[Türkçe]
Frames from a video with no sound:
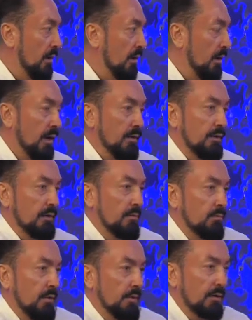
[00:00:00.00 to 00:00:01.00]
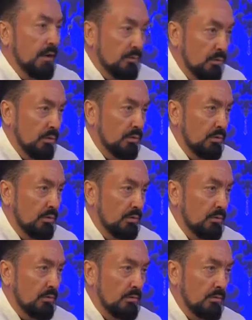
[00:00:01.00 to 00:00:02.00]
Anneden babadan doğdu.
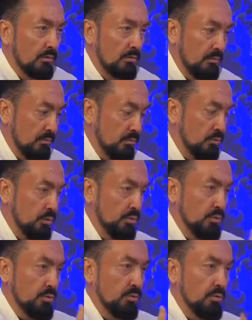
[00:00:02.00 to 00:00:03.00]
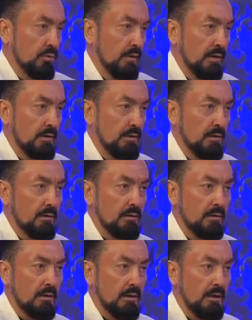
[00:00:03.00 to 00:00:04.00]
Çocukluğu vardı.
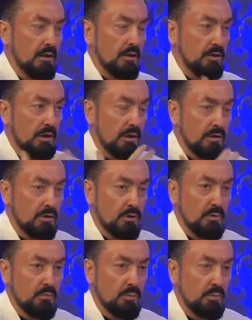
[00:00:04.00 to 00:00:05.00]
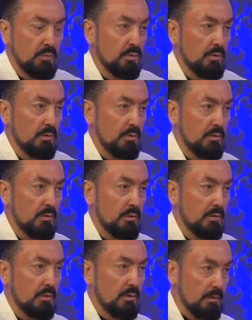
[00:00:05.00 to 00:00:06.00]
Gelişti, büyüdü.
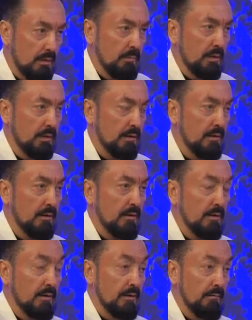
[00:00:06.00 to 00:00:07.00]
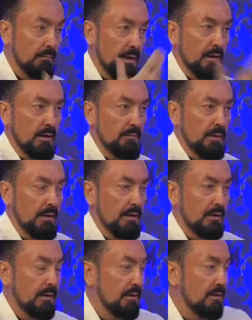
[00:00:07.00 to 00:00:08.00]
Değil mi? peygamberlik
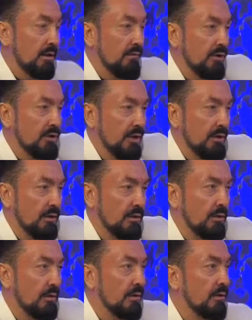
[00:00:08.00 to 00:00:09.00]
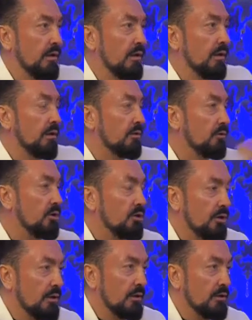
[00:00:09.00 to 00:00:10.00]
geldi, savaşa girdi.
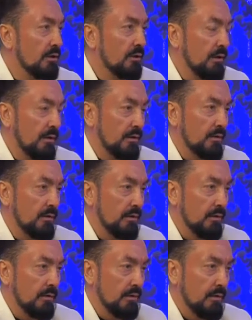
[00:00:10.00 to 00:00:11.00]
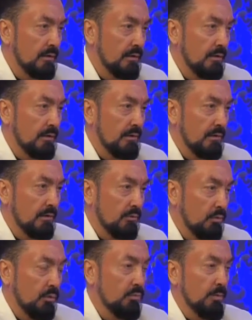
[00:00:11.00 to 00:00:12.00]
Dişini kırdılar.
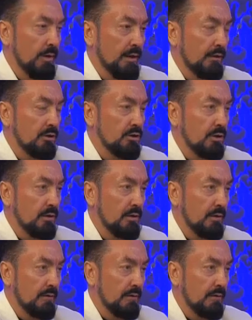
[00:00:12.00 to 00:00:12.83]
O mübarek dişini.